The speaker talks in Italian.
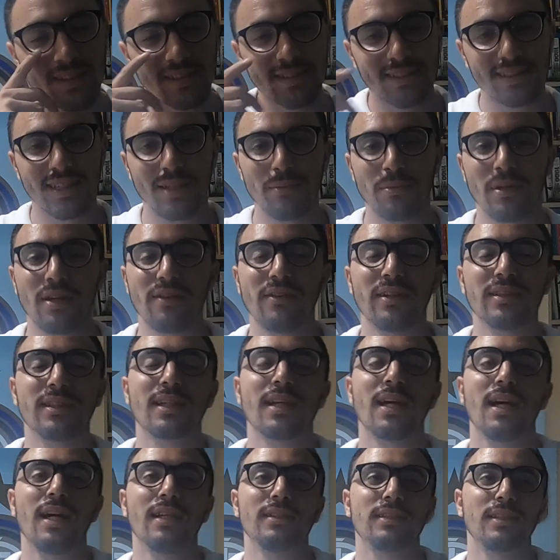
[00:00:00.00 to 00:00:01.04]
siamo arrivati a
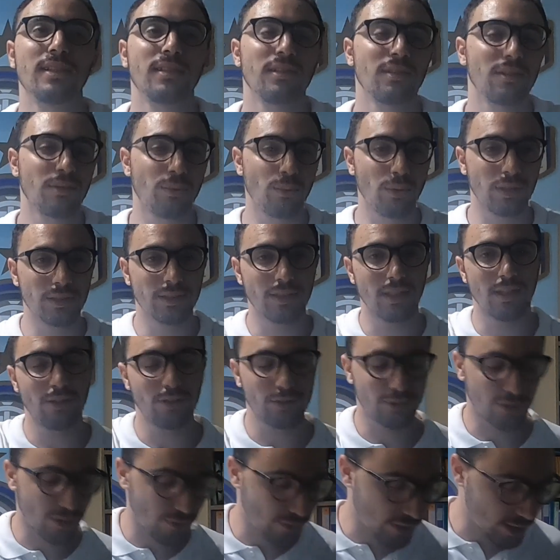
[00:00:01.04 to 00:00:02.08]
casa, questo era il
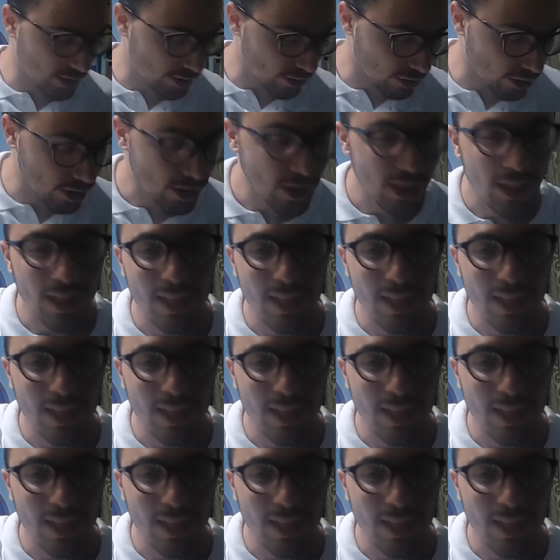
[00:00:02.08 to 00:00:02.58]
nostro video